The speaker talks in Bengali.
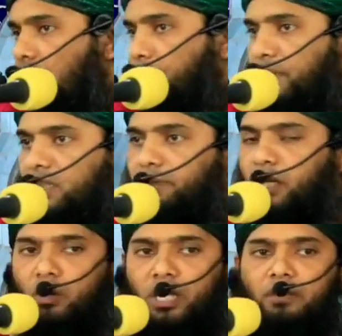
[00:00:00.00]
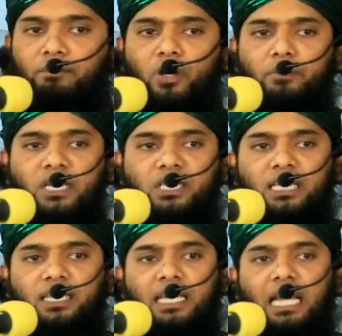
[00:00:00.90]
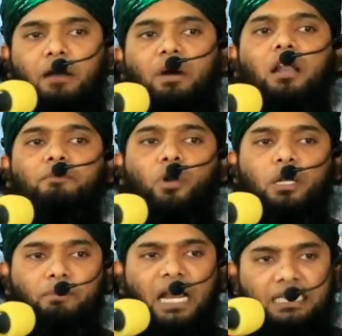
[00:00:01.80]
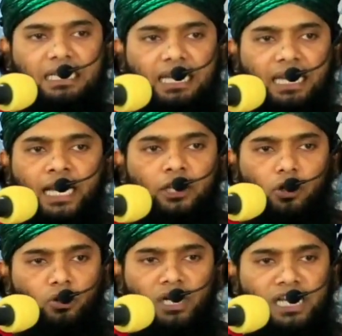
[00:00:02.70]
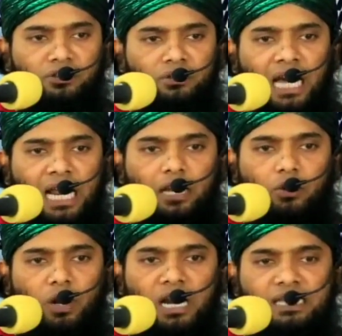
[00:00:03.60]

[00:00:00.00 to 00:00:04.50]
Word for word: এই পৃথিবী রঙিন পরিবেশ তাদেরকে আবার পল পাল্টে দেয় তখন কিন্তু তারা আর কোরআন